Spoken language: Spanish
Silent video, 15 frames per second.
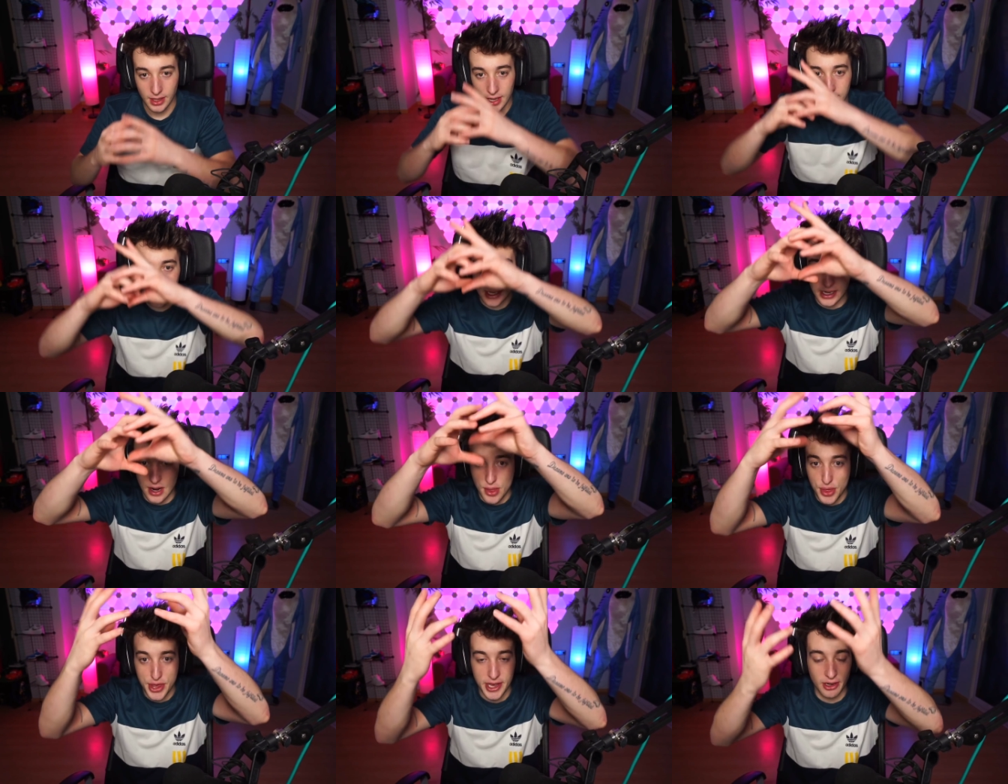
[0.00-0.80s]
y en el
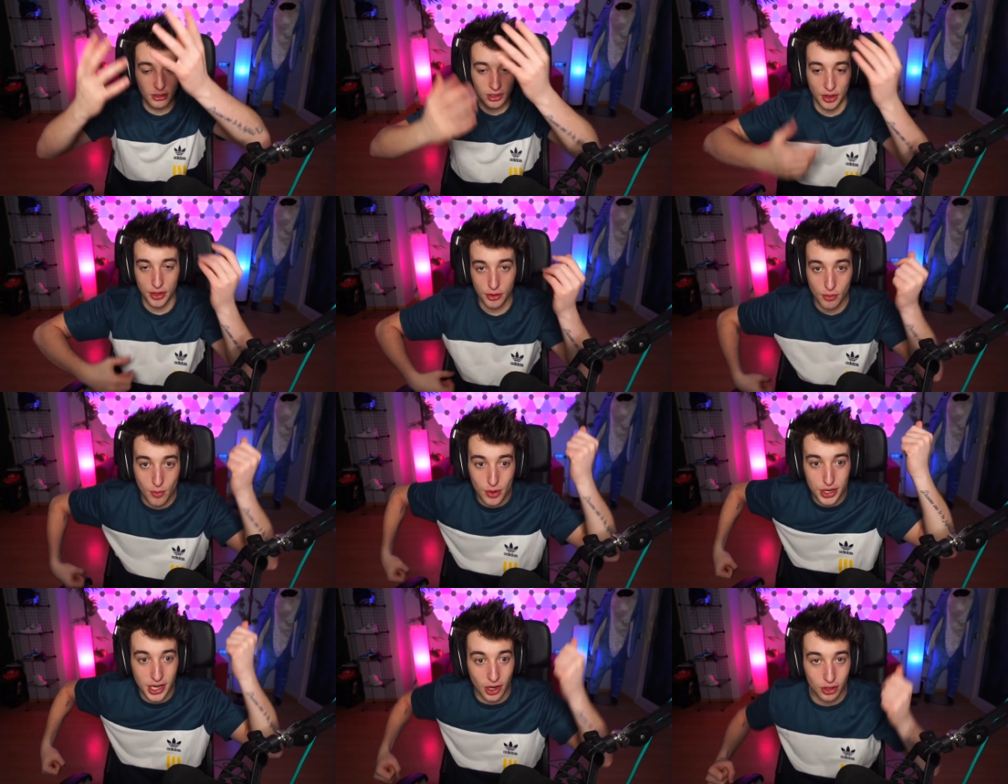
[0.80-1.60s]
cielo te hacen un
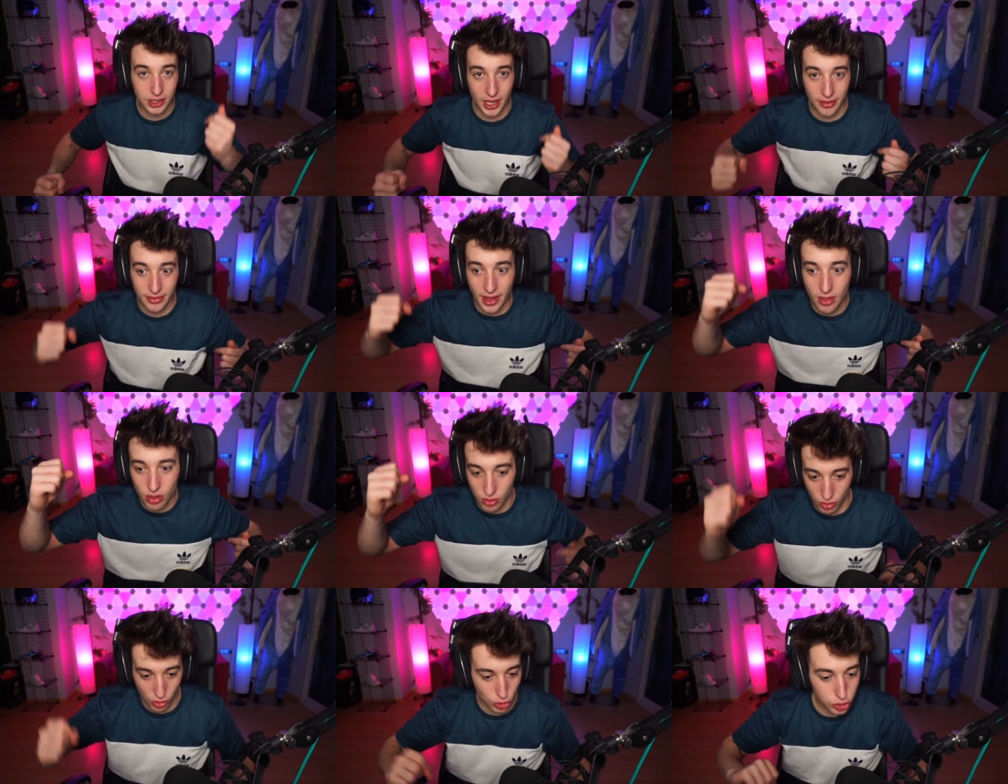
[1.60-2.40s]
moñigote
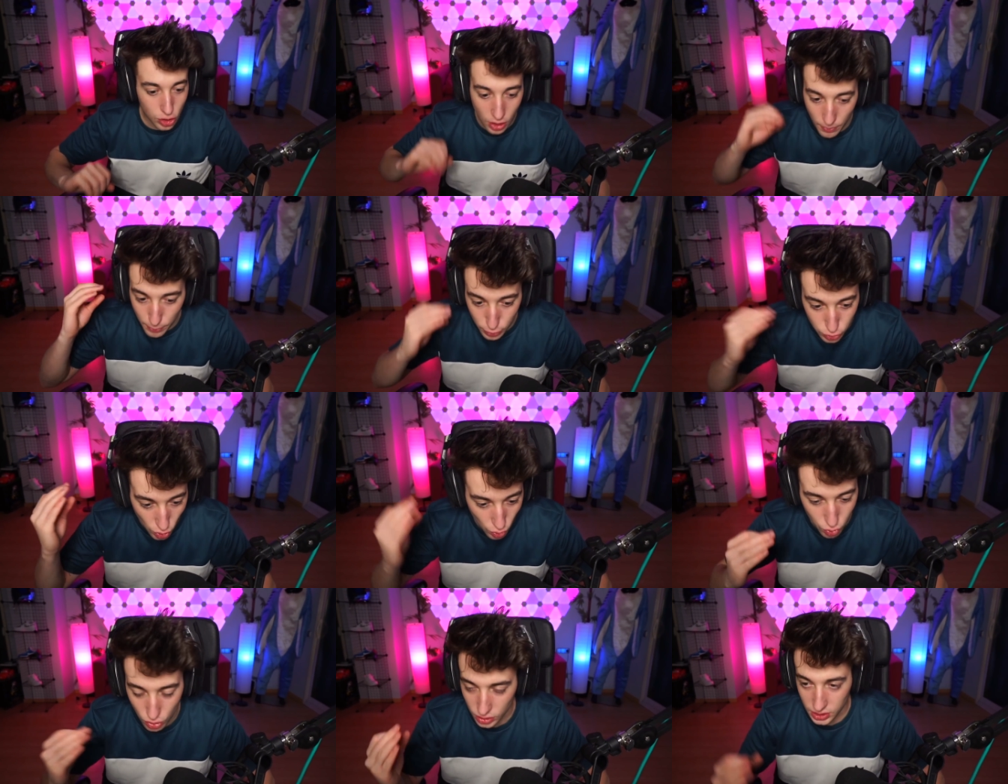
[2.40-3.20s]
andando. Os lo puto juro, es